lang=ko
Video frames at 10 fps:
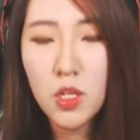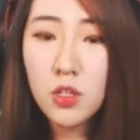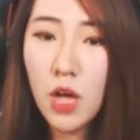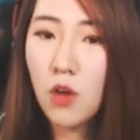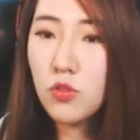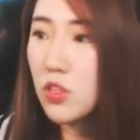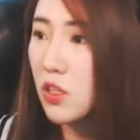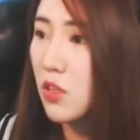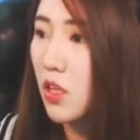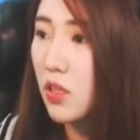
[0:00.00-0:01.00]

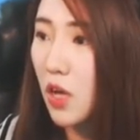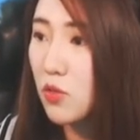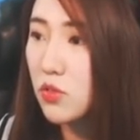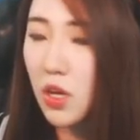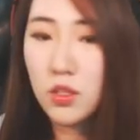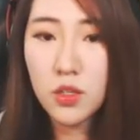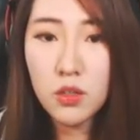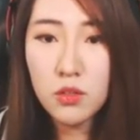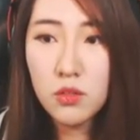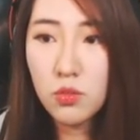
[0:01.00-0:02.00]
가운데인데? 가운데 아니야?
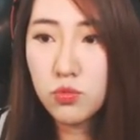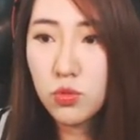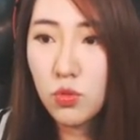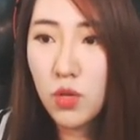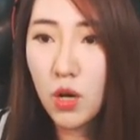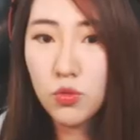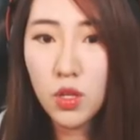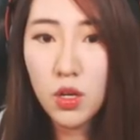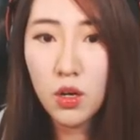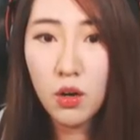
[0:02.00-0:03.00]
이거 무조건
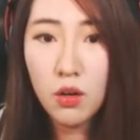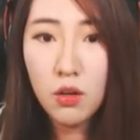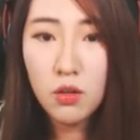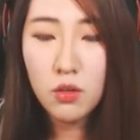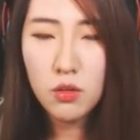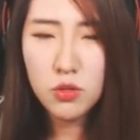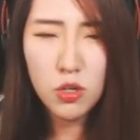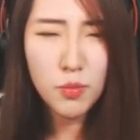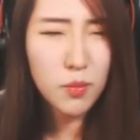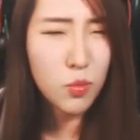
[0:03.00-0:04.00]
가운데야.
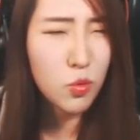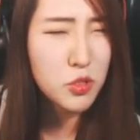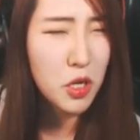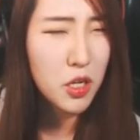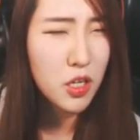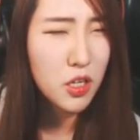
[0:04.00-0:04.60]
설마 모자?